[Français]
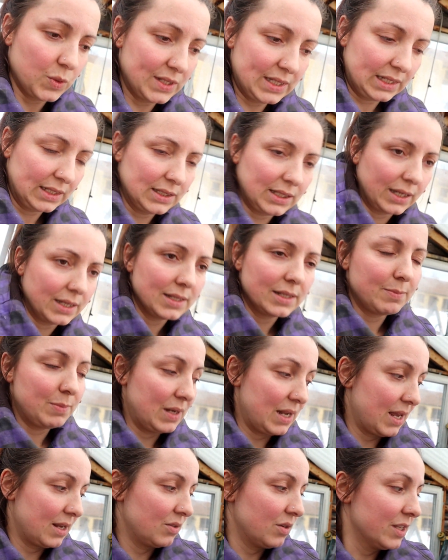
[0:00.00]
75
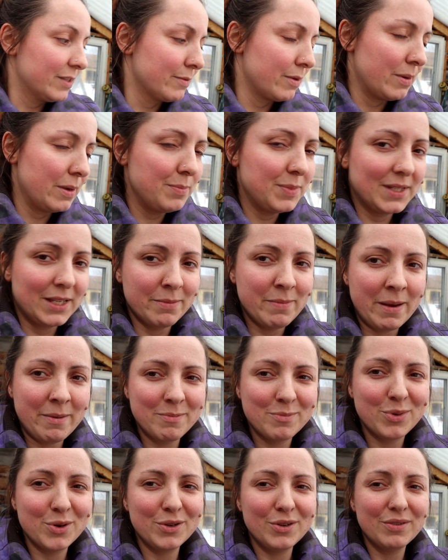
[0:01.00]
plants là en ce moment, puis c'est même
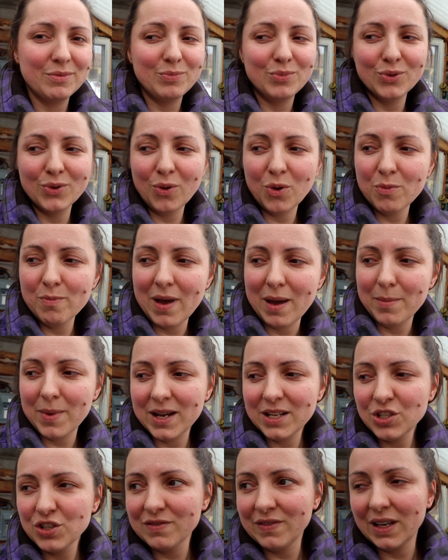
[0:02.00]
pas le plus gros de ma
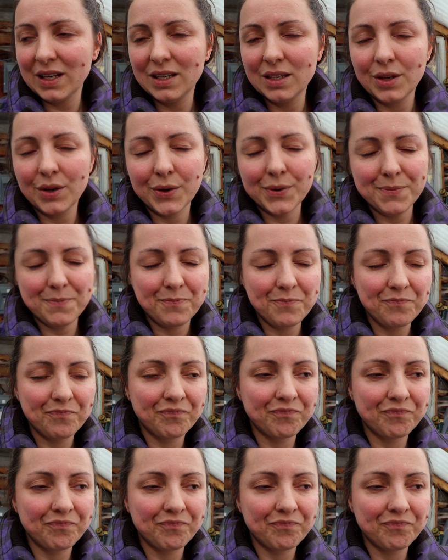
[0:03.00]
batch, fait que